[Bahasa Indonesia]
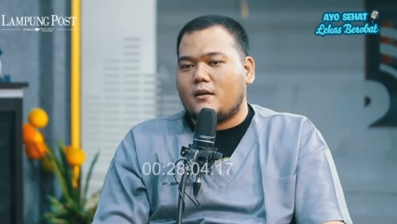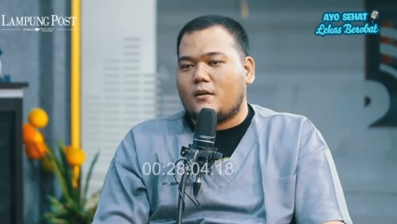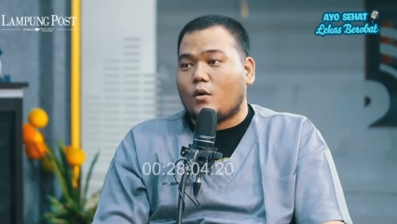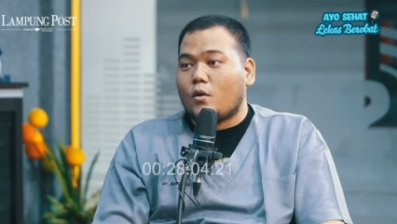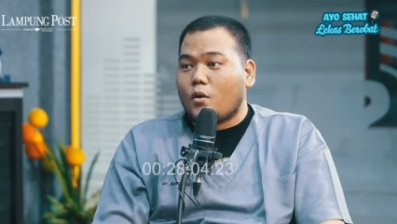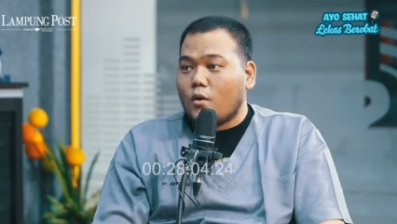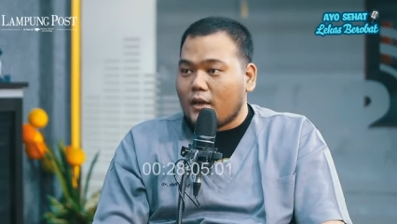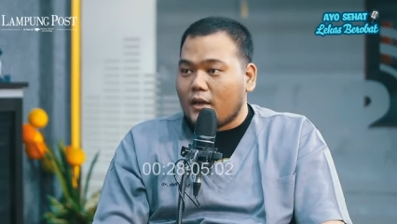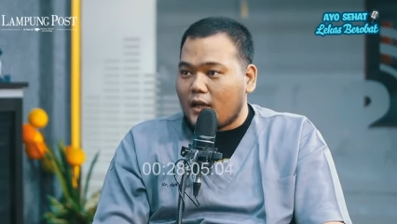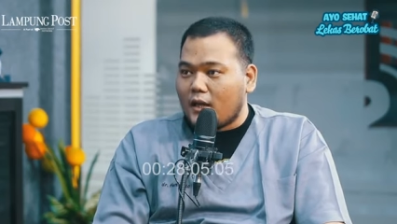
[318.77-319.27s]

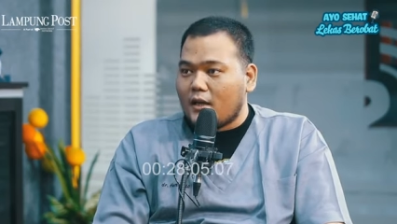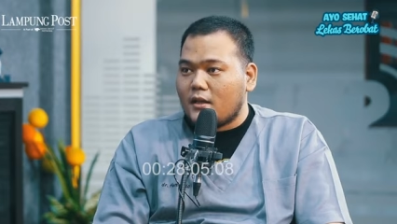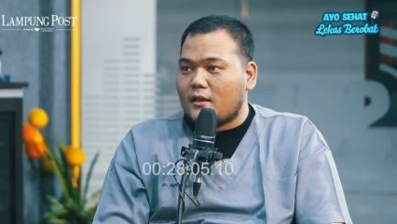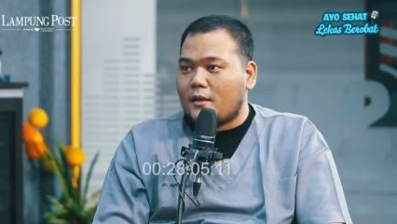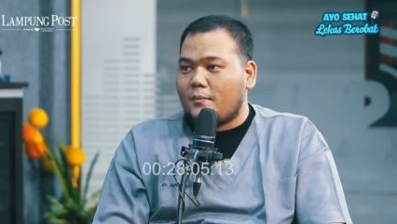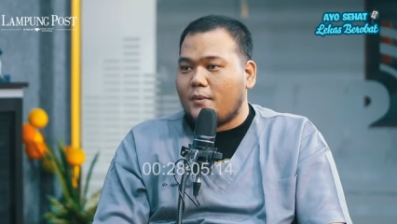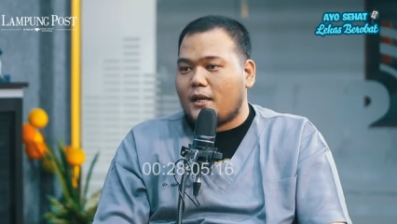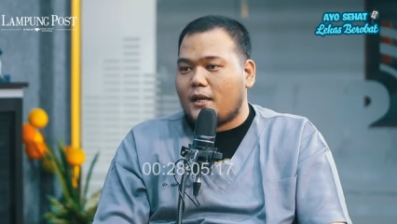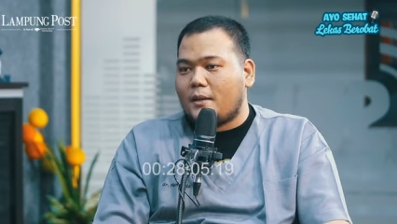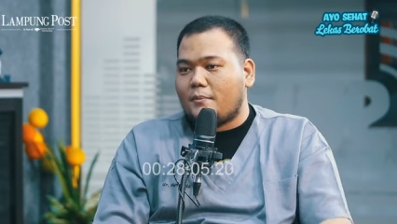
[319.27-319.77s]
rokok ya,
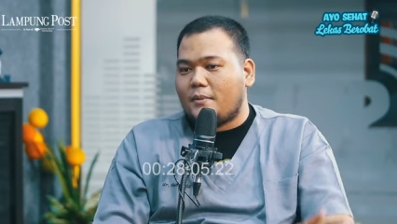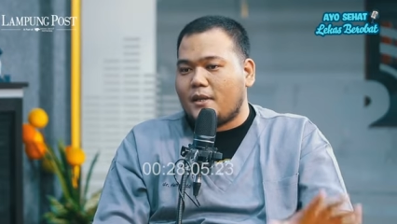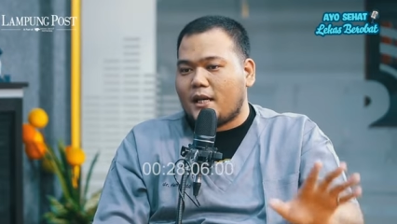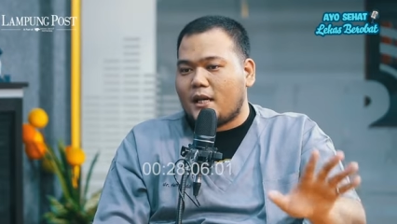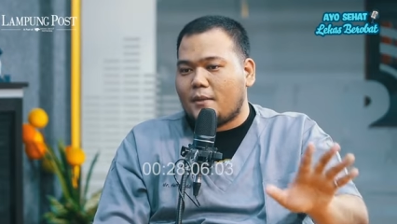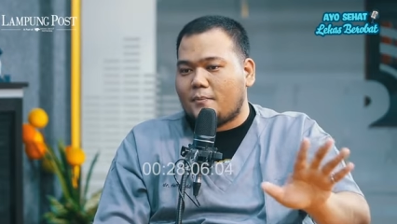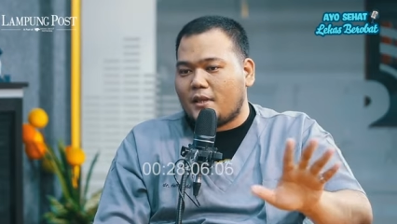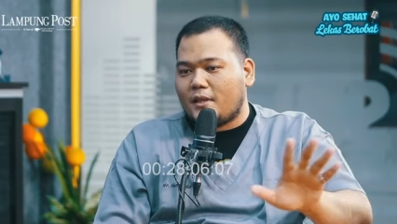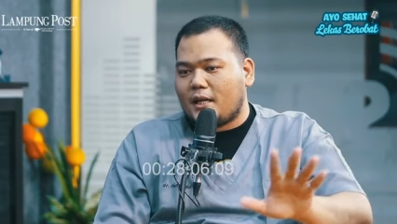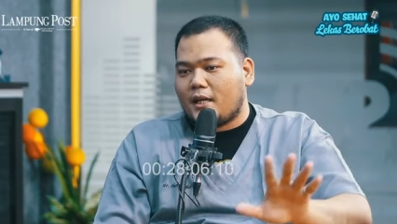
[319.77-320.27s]
tapi ada
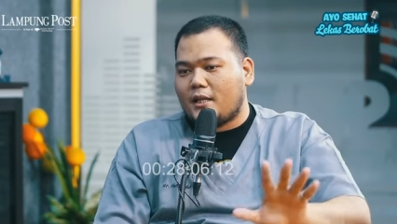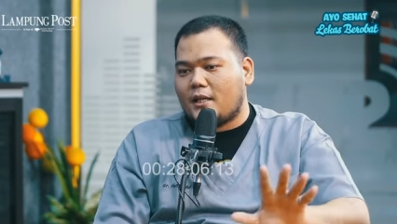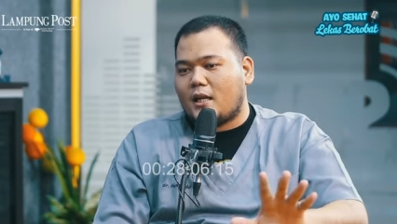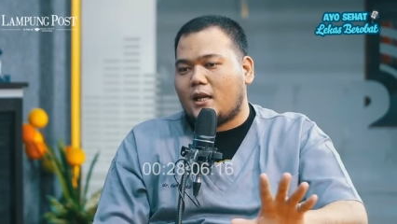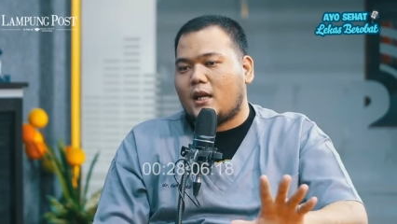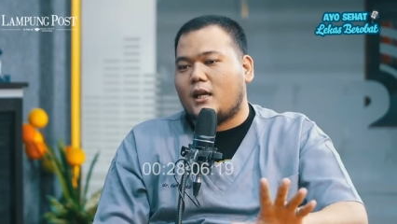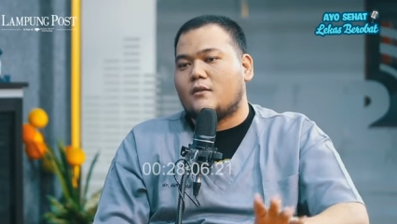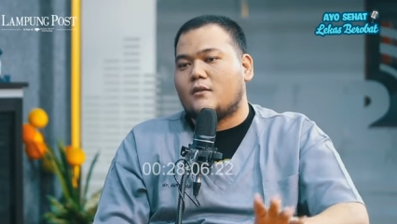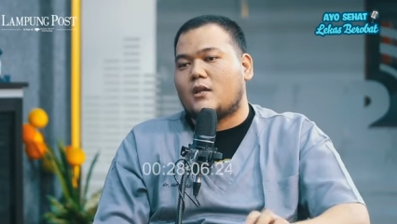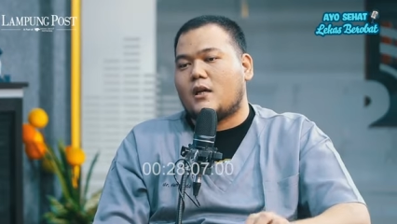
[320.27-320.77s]
penyakit-penyakit
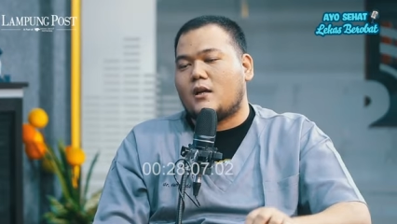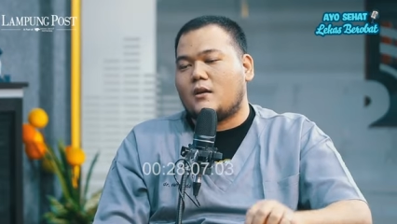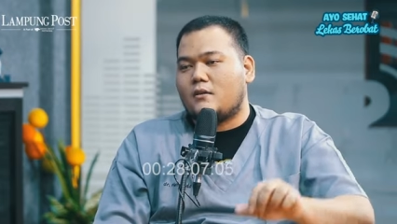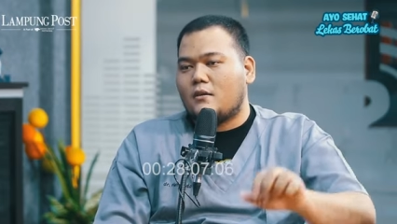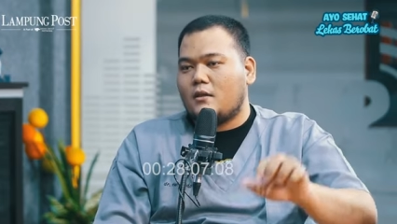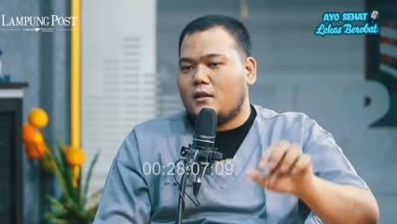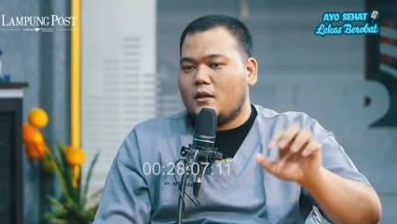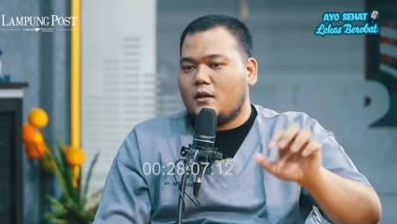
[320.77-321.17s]
yang lain tah.